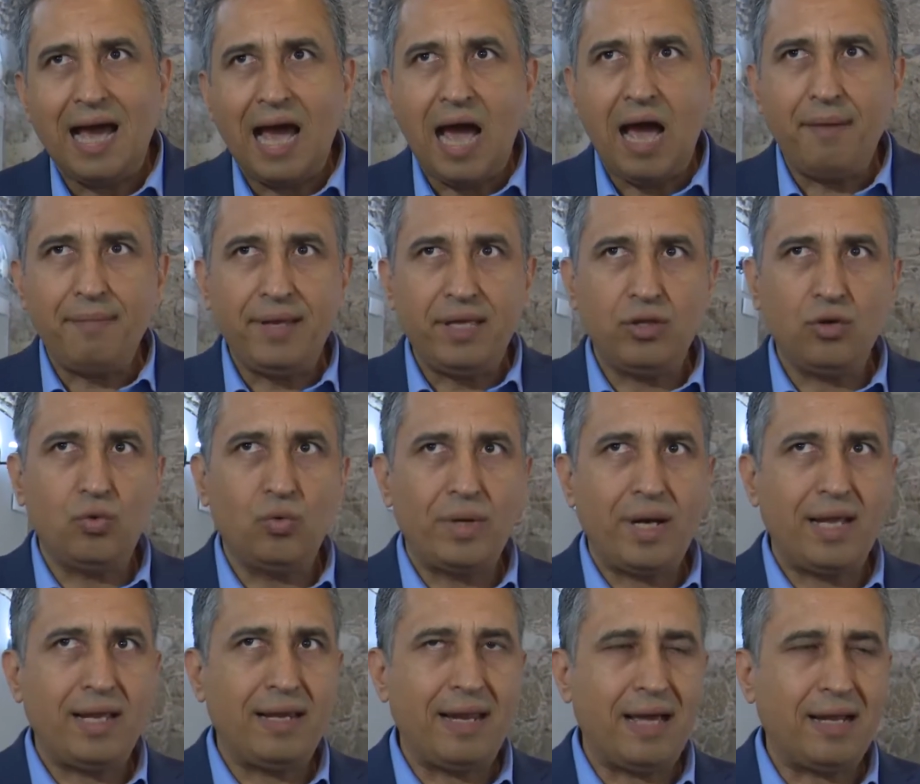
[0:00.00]
Ha habido
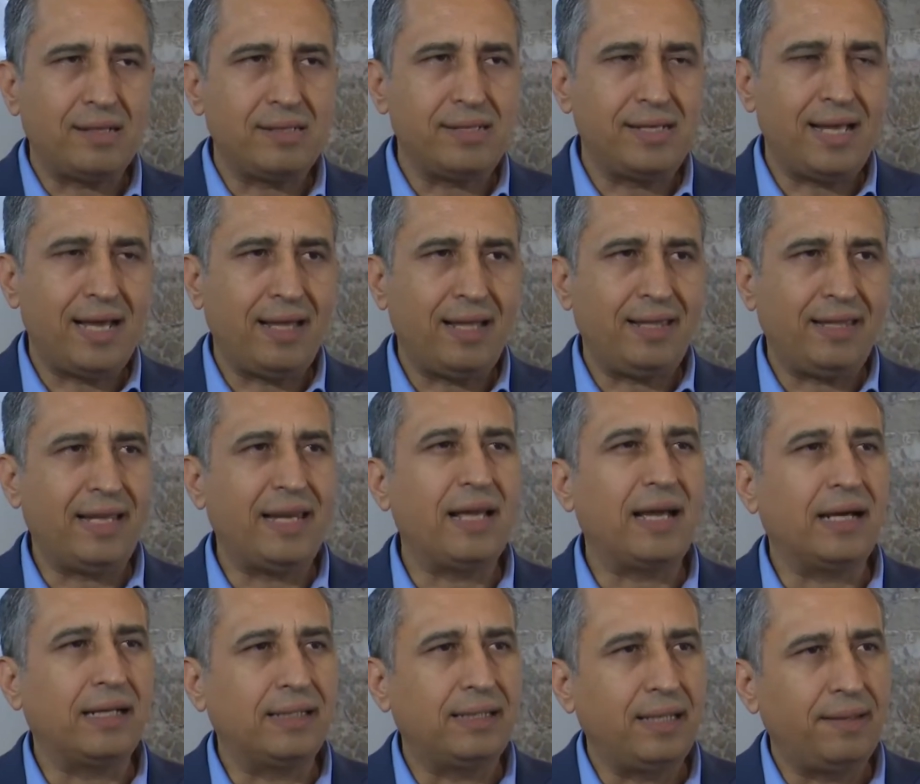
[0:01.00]
una inercia de
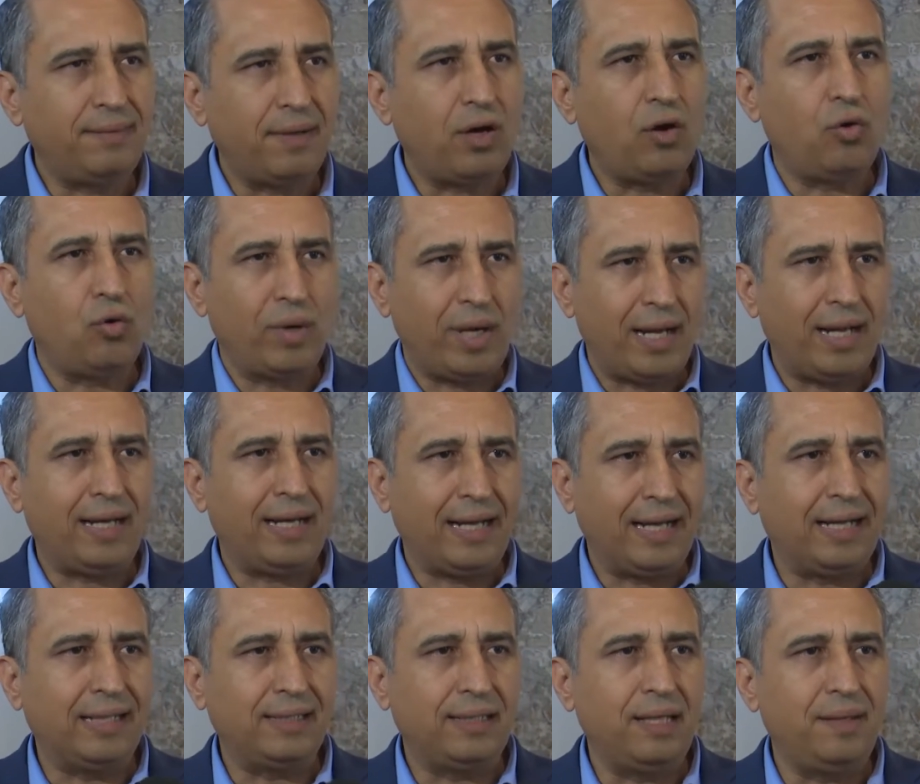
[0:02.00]
negativa o una
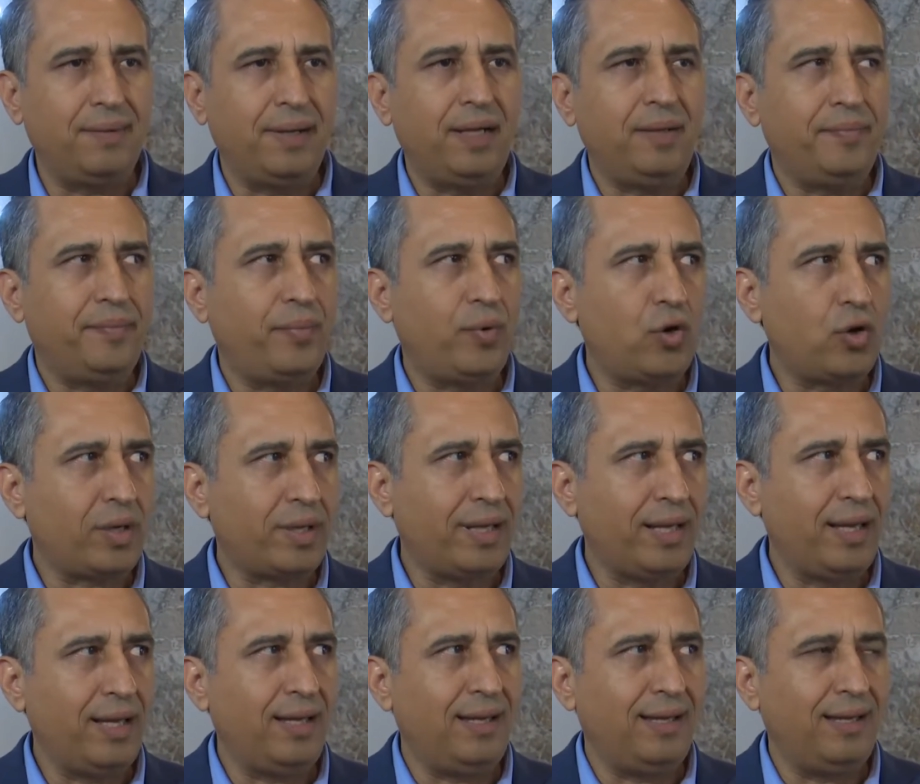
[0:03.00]
negativa
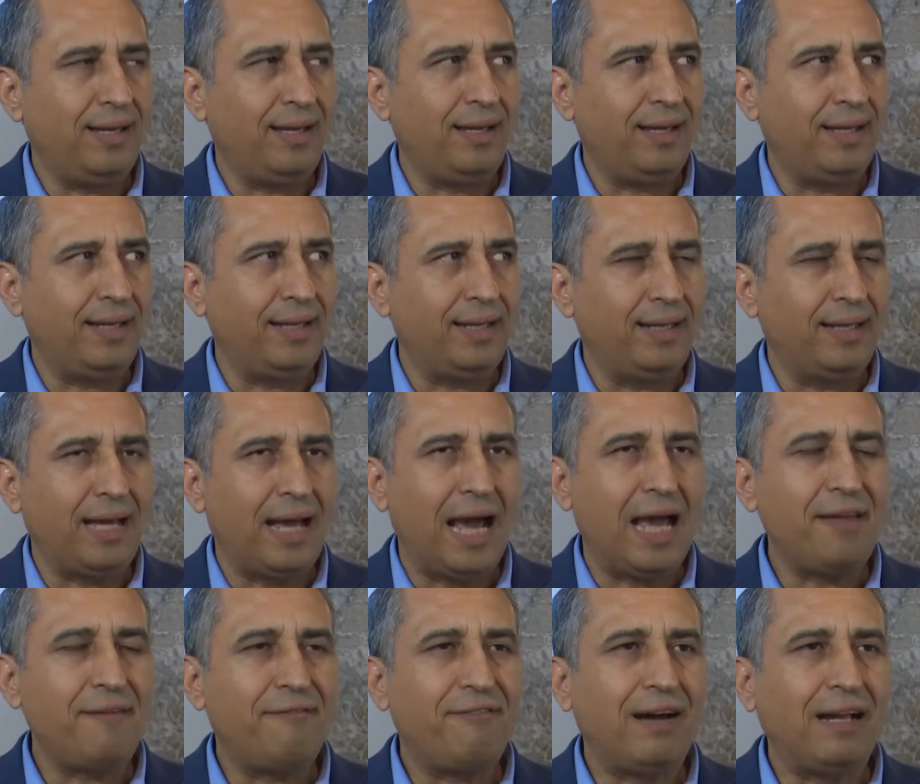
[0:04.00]
porque eh,
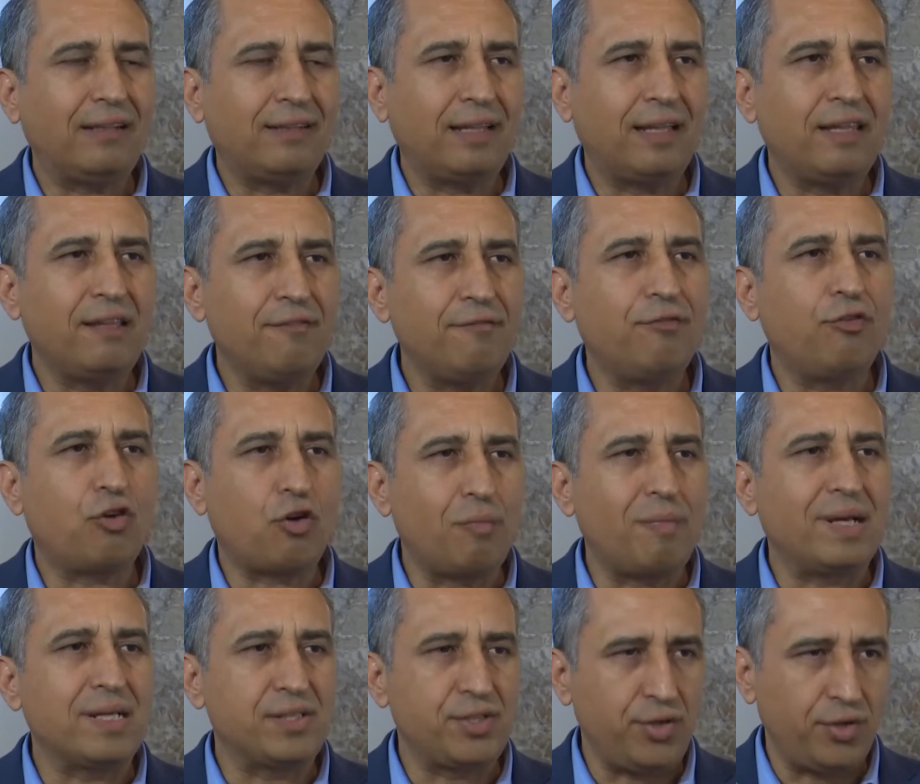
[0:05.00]
hay falta de
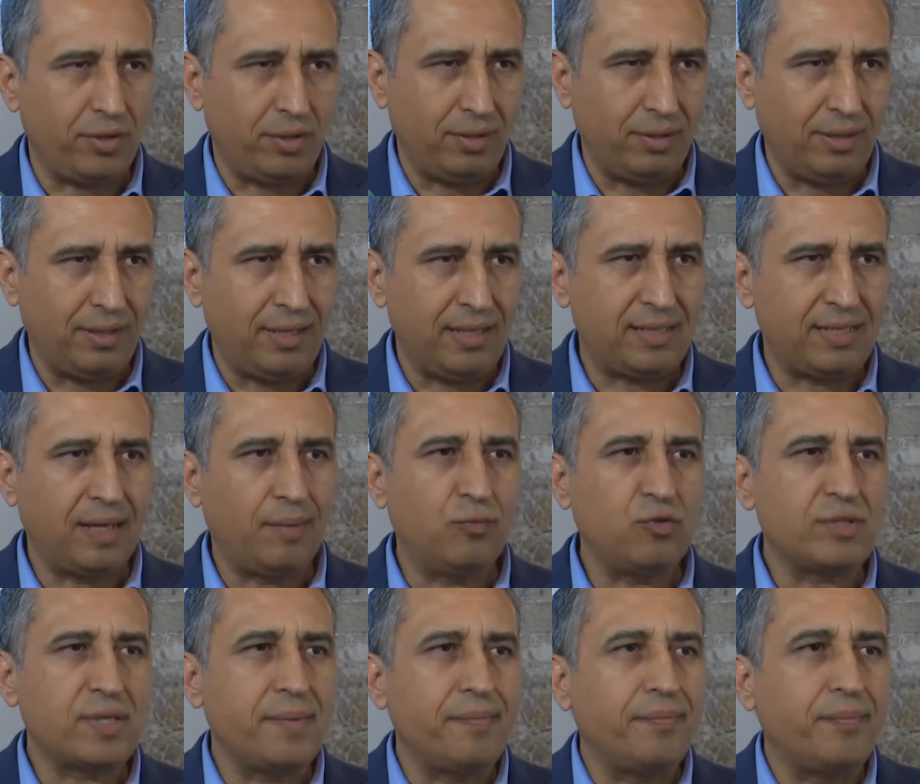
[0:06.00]
información.
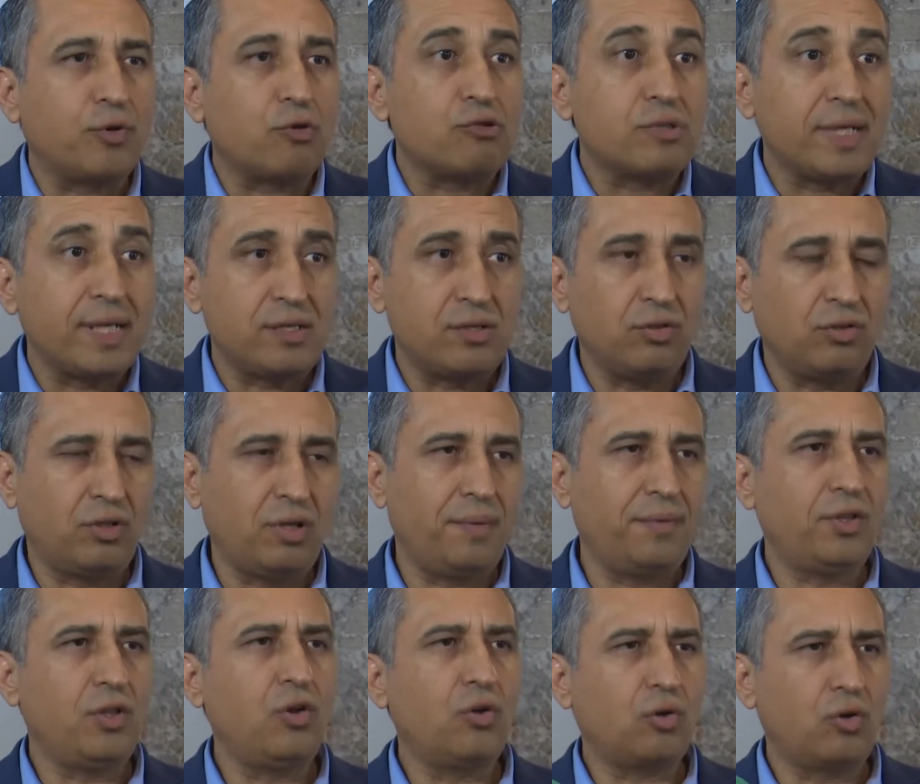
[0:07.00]
Estamos en proceso,
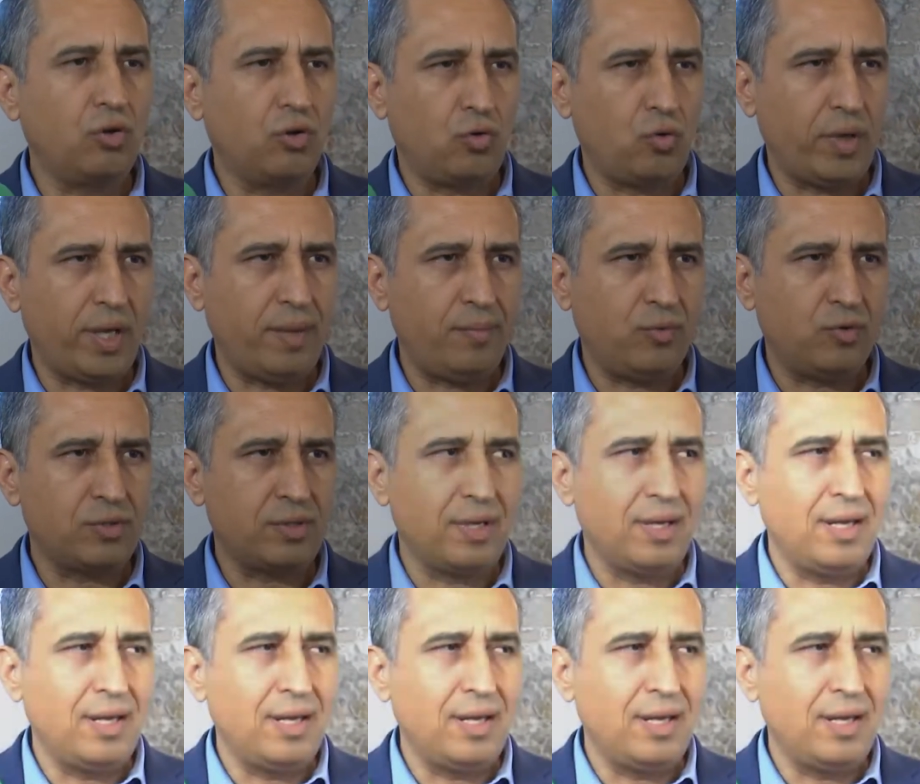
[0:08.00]
todavía no lo concluimos.